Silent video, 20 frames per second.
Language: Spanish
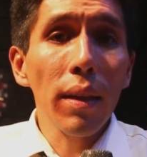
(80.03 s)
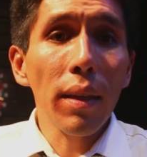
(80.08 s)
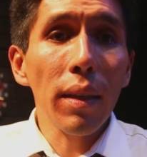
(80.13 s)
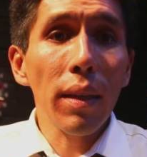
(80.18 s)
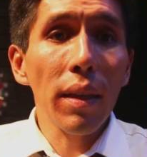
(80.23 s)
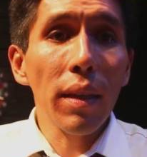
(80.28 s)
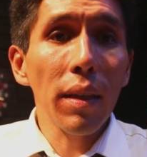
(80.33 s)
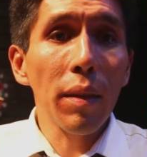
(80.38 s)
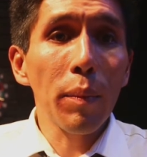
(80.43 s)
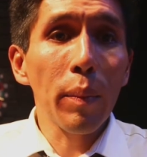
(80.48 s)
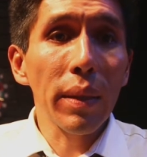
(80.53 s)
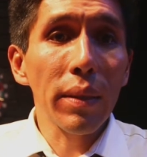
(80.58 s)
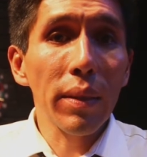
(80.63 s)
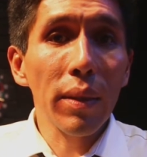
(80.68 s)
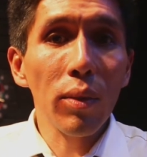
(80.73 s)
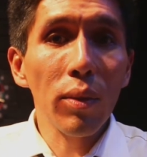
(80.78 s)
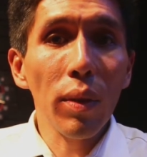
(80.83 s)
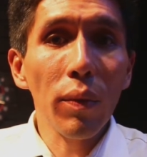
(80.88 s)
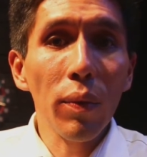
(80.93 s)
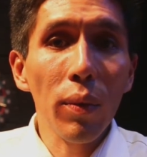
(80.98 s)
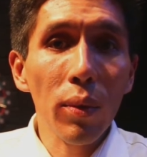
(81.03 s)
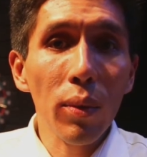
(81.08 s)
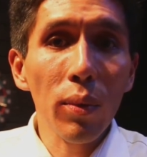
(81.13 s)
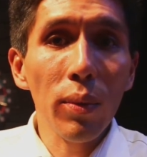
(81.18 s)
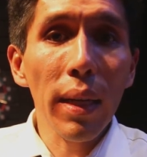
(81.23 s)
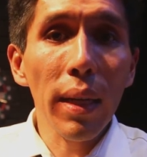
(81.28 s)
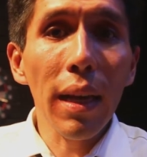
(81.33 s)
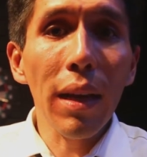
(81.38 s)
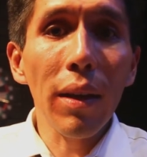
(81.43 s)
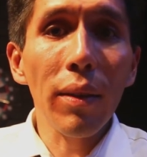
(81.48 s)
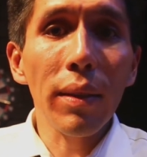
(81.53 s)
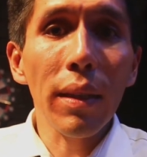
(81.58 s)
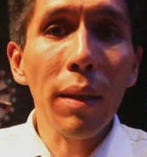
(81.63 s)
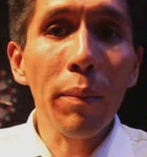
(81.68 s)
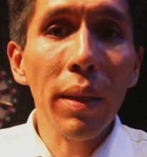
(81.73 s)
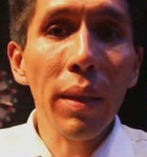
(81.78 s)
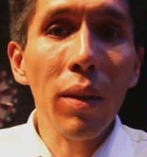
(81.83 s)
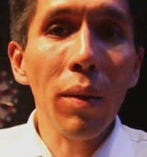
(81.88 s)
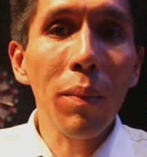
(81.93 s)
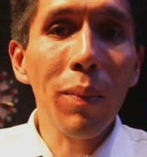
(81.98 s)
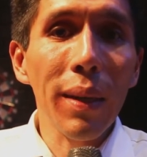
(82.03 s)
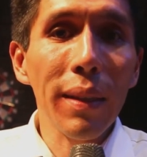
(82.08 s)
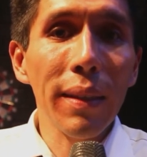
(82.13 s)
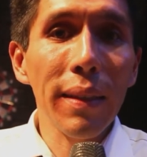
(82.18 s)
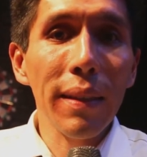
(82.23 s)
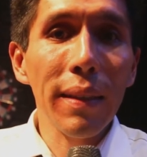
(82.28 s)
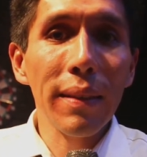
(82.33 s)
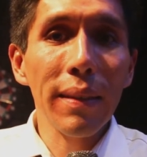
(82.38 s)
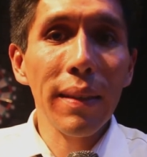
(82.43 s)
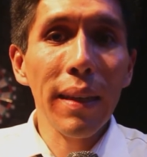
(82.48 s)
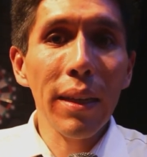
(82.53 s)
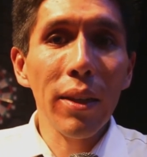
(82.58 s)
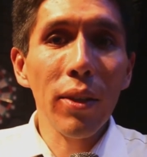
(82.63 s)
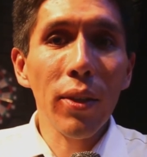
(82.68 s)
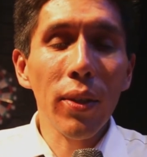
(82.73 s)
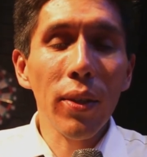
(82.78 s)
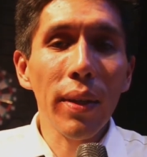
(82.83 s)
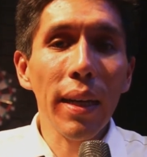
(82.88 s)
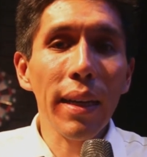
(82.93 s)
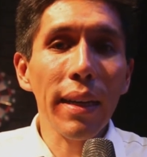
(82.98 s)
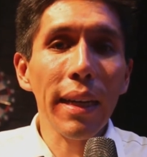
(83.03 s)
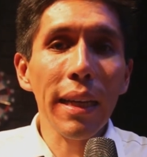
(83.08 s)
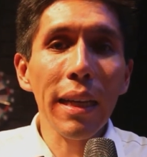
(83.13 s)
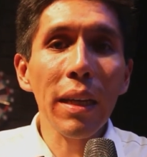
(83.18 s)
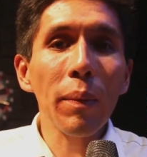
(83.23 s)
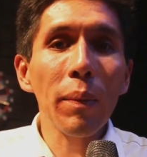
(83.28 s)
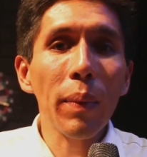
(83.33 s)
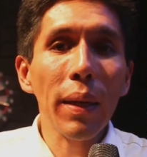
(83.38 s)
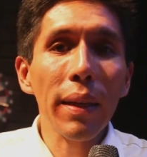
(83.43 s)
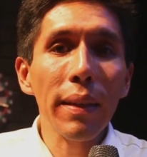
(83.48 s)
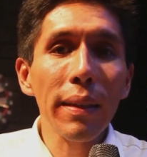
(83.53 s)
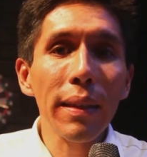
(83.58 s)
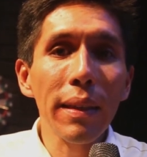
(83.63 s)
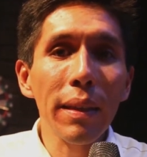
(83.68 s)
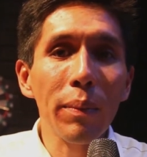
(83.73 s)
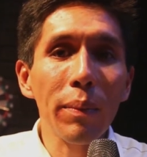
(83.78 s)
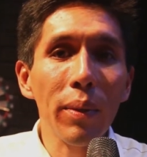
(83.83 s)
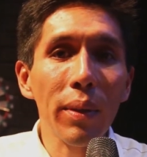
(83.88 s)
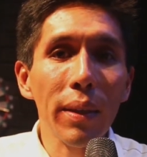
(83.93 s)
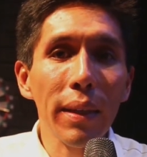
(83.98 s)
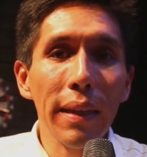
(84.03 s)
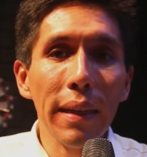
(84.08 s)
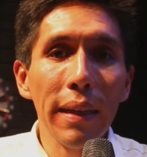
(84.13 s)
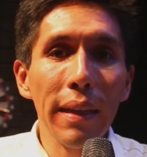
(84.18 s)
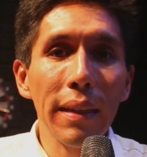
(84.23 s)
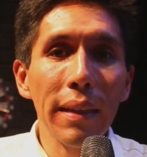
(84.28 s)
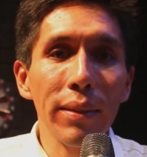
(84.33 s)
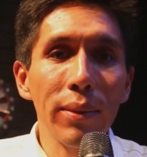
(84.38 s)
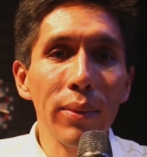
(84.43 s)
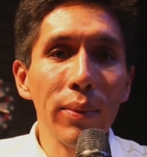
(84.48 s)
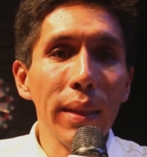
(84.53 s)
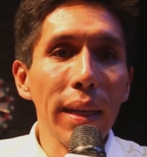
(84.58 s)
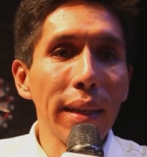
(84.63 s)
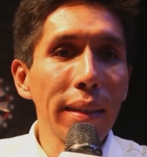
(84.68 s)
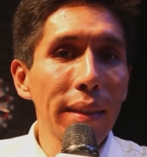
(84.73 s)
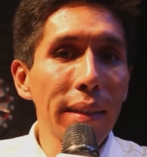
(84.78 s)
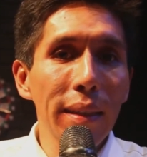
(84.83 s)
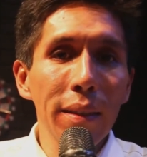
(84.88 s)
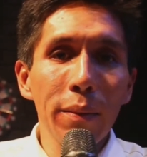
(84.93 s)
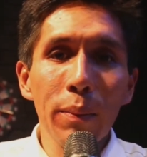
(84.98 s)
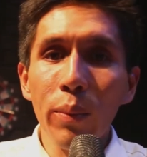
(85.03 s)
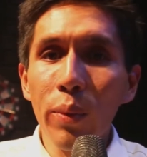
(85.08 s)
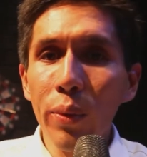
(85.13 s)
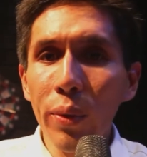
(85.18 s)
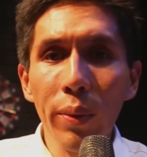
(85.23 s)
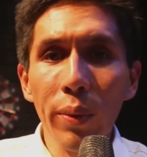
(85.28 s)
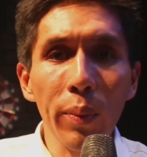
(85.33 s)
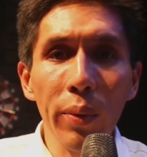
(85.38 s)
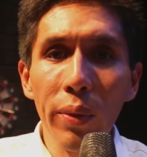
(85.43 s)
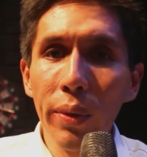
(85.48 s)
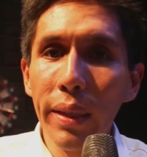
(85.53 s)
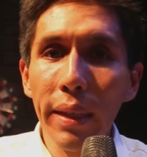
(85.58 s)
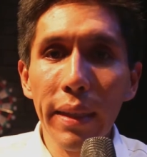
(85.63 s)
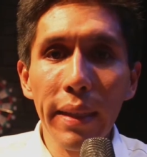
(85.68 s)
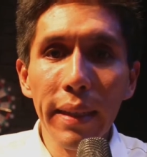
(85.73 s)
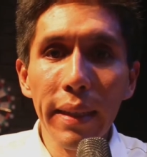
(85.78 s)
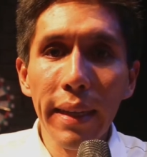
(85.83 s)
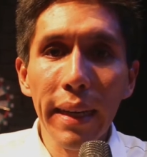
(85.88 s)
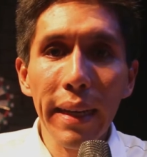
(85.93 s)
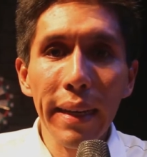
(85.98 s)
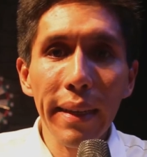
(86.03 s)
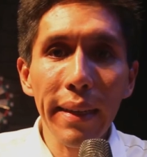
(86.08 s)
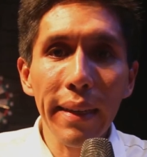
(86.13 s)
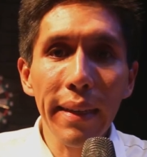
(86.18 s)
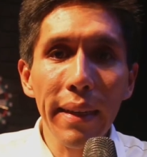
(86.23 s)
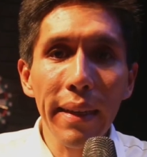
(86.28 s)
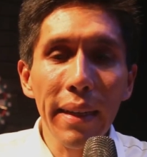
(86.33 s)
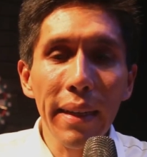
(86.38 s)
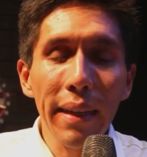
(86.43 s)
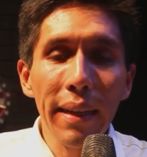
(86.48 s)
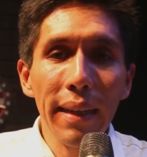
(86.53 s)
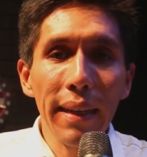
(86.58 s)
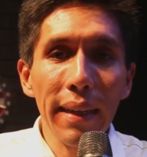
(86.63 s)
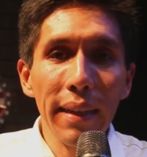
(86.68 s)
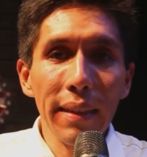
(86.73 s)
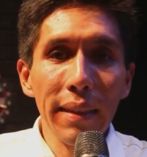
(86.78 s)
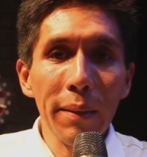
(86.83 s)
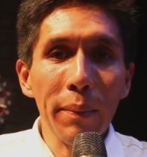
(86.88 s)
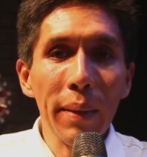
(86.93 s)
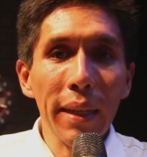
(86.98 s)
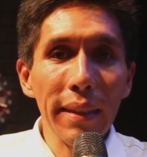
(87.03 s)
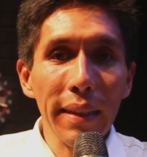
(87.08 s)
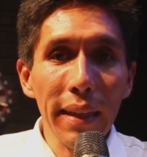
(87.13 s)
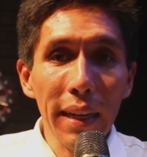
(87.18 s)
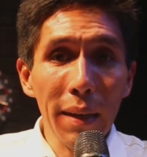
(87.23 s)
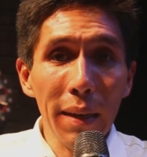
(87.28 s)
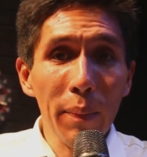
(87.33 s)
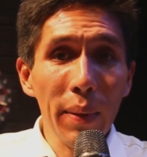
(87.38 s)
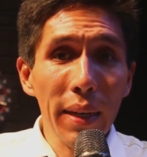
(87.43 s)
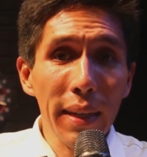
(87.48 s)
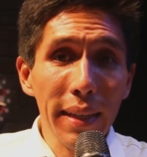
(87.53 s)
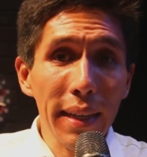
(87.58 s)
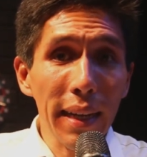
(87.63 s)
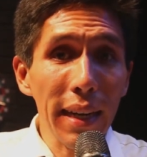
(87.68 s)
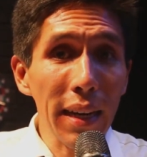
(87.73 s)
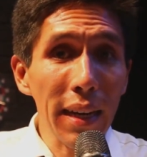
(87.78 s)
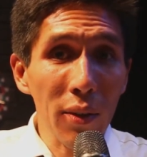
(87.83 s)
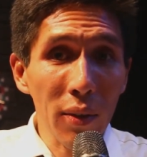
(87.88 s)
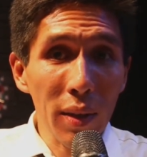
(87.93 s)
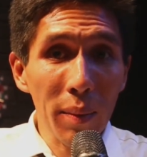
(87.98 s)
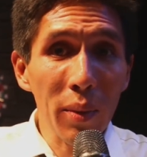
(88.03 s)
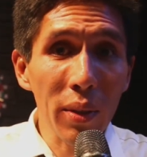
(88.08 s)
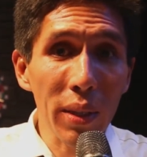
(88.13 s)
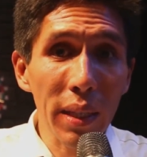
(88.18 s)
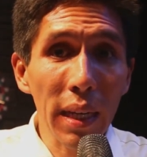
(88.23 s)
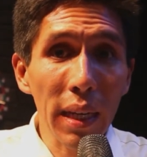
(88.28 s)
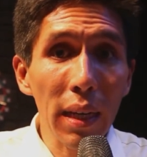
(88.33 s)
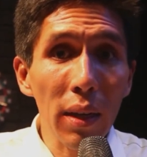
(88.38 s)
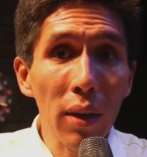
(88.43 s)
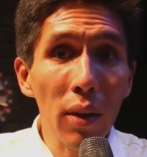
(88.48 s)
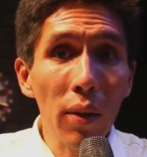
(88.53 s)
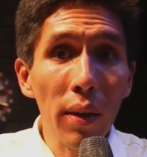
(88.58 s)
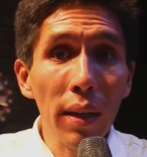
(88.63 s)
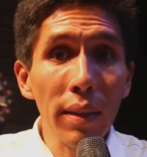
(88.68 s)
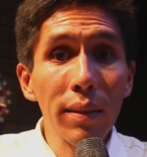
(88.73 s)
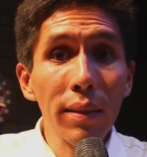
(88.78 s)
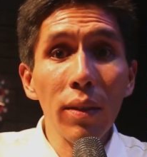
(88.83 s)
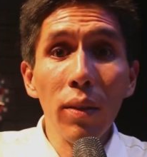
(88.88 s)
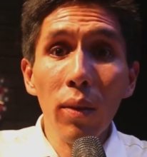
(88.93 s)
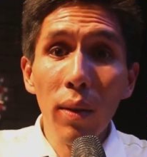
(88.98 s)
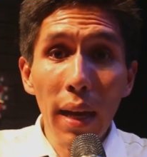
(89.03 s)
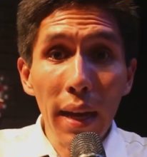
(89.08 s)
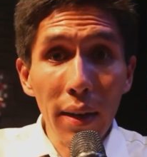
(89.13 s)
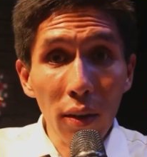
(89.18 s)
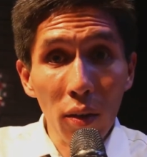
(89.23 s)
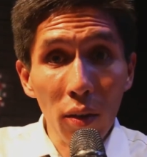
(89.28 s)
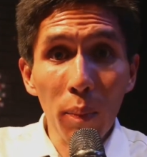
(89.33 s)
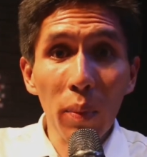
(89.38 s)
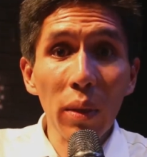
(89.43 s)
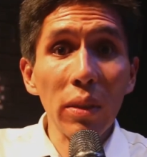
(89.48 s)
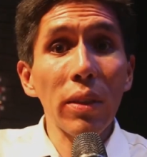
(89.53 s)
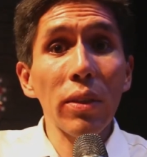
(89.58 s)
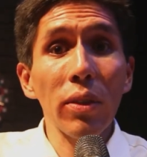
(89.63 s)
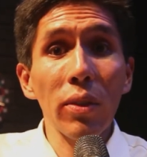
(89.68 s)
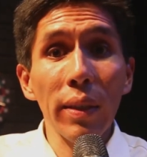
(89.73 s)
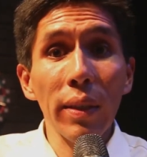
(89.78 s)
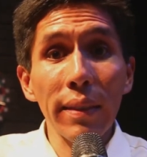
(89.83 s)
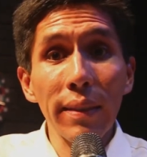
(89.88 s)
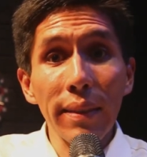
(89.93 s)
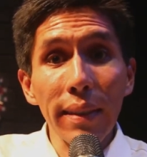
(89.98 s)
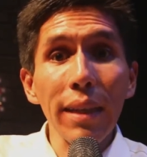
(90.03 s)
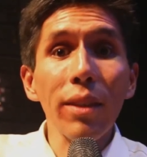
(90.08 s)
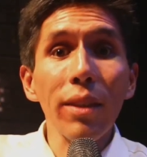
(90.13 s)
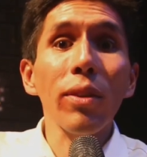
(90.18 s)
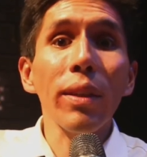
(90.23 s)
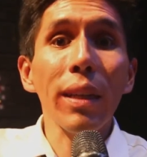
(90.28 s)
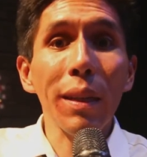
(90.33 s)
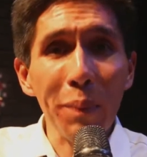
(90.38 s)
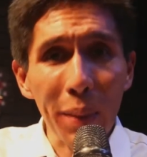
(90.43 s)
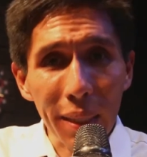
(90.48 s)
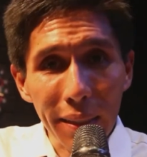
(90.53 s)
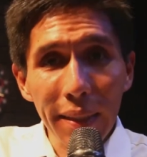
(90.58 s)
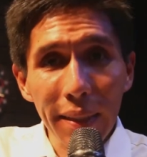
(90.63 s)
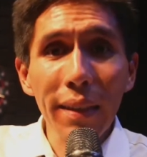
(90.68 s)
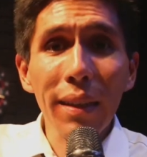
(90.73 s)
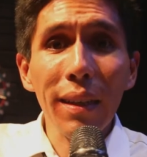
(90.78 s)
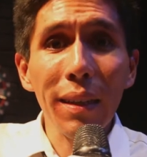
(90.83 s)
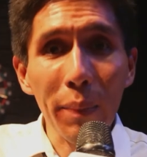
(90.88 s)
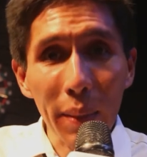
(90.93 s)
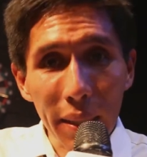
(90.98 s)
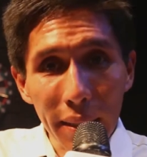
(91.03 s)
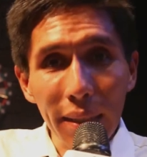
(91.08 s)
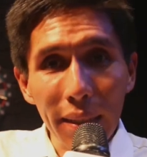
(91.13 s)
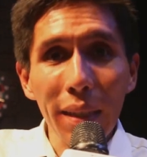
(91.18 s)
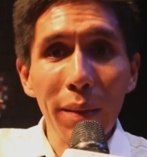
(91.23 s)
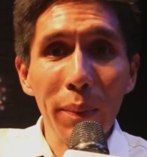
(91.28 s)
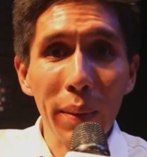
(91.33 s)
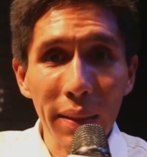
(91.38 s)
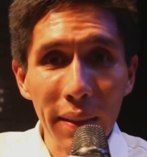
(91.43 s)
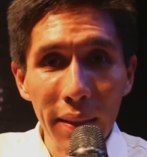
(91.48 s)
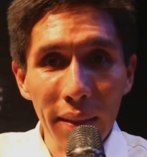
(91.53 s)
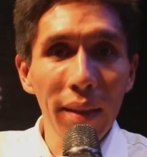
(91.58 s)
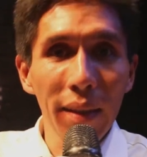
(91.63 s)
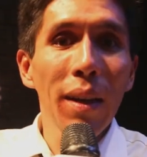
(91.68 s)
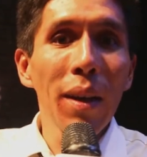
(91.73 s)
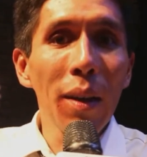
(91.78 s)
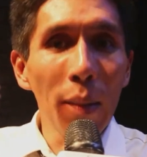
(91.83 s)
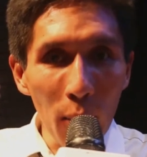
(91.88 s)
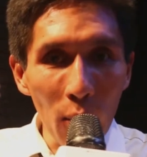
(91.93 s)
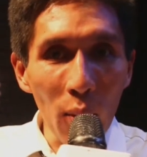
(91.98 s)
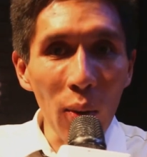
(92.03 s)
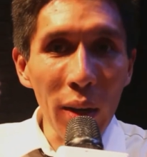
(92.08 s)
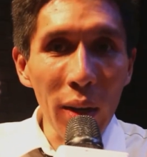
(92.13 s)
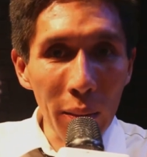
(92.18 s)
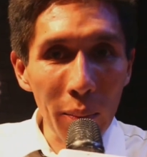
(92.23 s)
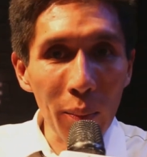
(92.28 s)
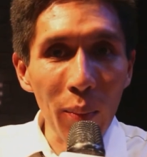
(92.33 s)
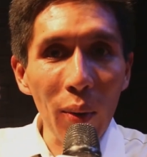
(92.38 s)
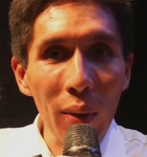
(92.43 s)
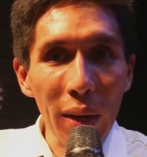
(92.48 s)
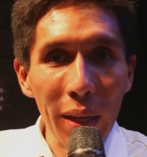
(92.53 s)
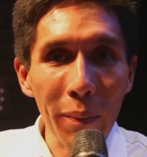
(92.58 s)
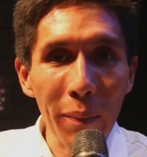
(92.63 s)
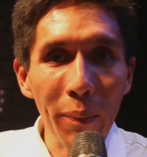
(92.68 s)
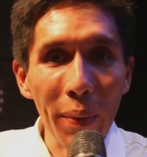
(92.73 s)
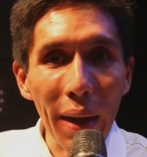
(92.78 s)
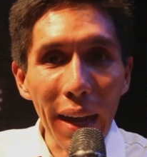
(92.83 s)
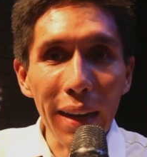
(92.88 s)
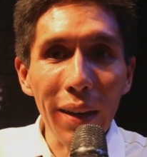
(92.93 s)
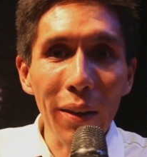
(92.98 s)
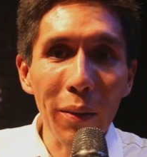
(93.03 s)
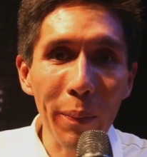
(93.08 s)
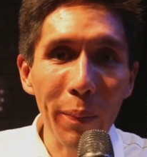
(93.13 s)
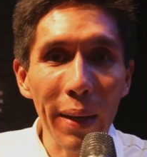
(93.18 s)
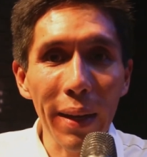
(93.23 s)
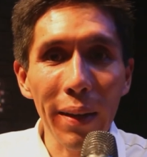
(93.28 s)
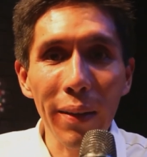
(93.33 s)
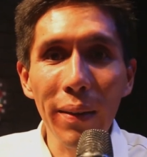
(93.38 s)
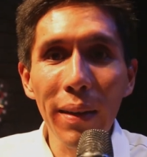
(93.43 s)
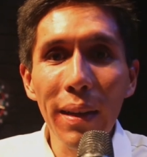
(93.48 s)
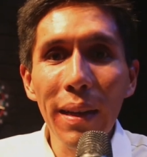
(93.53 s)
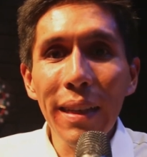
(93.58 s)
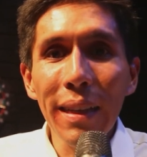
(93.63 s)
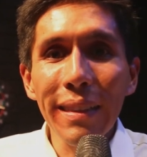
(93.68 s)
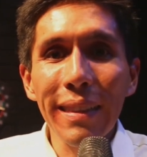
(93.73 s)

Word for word: y me siento afortunado de también compartir escenario con Anaí Padilla porque es una actriz muy muy dedicada que te imaginarás para llegar a lo que hemos llegado ahora han sido largos procesos de ensayo, de repetir, repetir, repetir, bullying, bullying, palo, palo.